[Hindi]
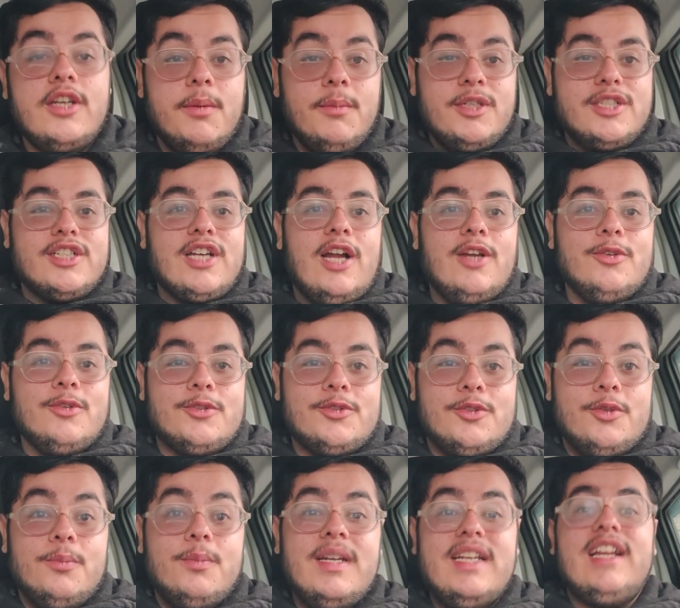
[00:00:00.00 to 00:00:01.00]
नमस्कार
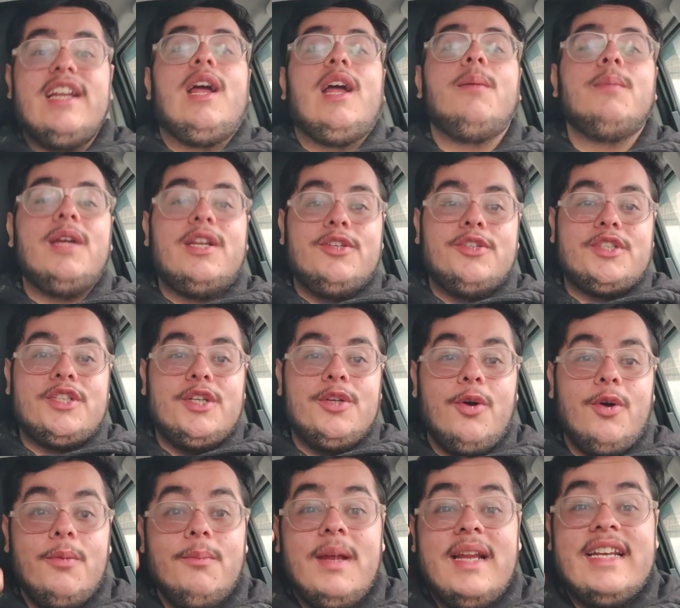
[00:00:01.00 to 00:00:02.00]
दोस्तों मेरा नाम है अनुशर
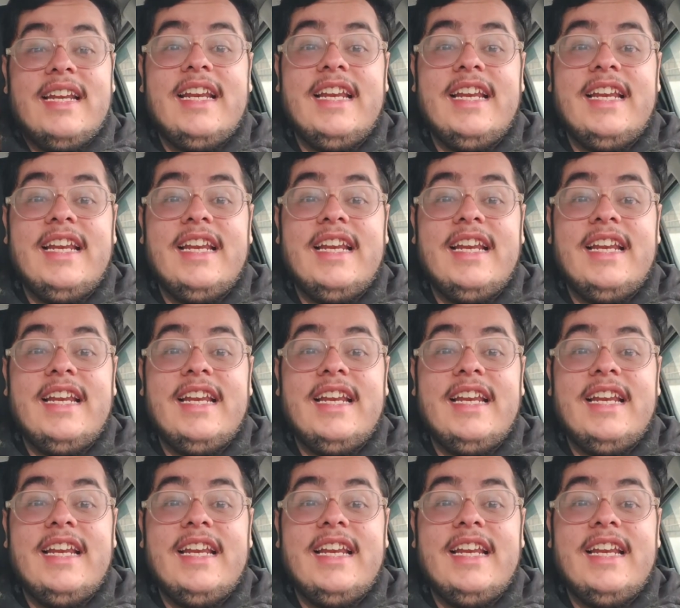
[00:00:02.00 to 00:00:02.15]
और मैंने